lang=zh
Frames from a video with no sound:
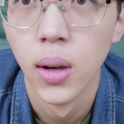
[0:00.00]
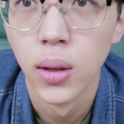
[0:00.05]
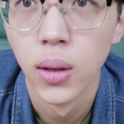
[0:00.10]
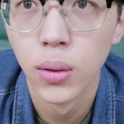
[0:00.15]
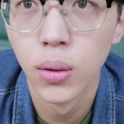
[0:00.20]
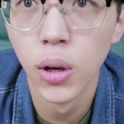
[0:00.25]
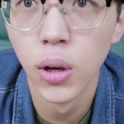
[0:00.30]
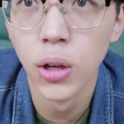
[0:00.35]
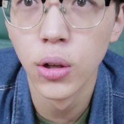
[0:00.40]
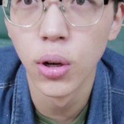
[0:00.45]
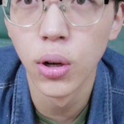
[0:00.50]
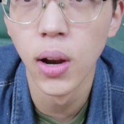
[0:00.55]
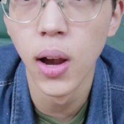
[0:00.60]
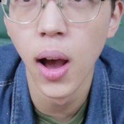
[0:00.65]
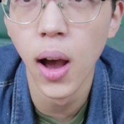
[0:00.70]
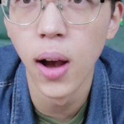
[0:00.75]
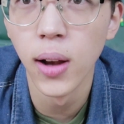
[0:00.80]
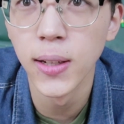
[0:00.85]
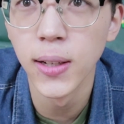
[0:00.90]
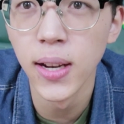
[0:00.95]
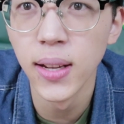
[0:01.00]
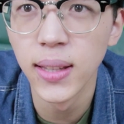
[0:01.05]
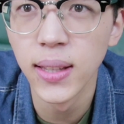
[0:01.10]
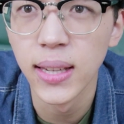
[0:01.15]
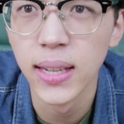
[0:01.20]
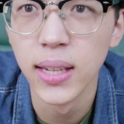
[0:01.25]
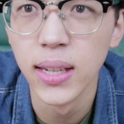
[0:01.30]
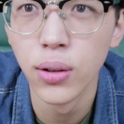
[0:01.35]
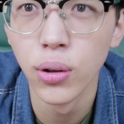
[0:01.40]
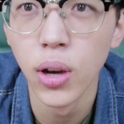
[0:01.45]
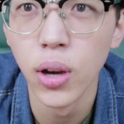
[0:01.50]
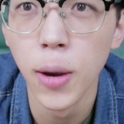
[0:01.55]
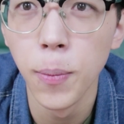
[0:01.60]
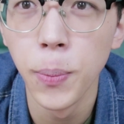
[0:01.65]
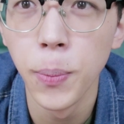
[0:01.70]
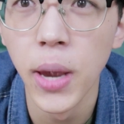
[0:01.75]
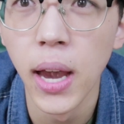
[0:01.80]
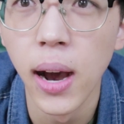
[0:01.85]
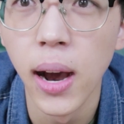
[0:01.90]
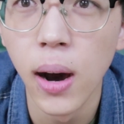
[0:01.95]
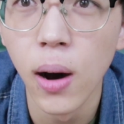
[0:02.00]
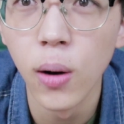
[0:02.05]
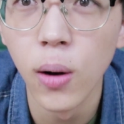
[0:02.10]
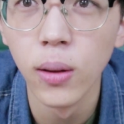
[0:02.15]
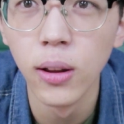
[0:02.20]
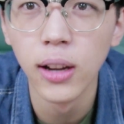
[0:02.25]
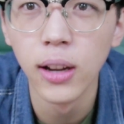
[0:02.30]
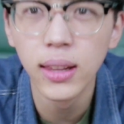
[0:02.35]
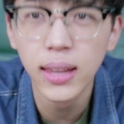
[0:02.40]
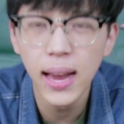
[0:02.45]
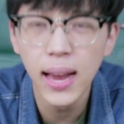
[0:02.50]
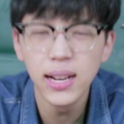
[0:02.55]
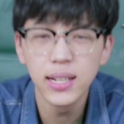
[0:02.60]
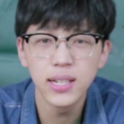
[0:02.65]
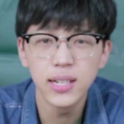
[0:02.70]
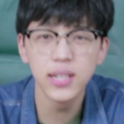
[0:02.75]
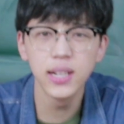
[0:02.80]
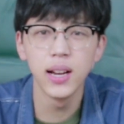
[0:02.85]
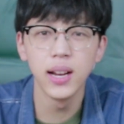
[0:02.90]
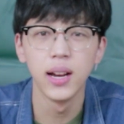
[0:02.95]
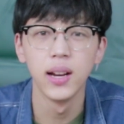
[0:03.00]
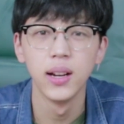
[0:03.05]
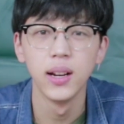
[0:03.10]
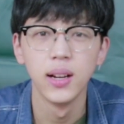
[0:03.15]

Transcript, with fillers: 嘴唇好像的确变厚了，但是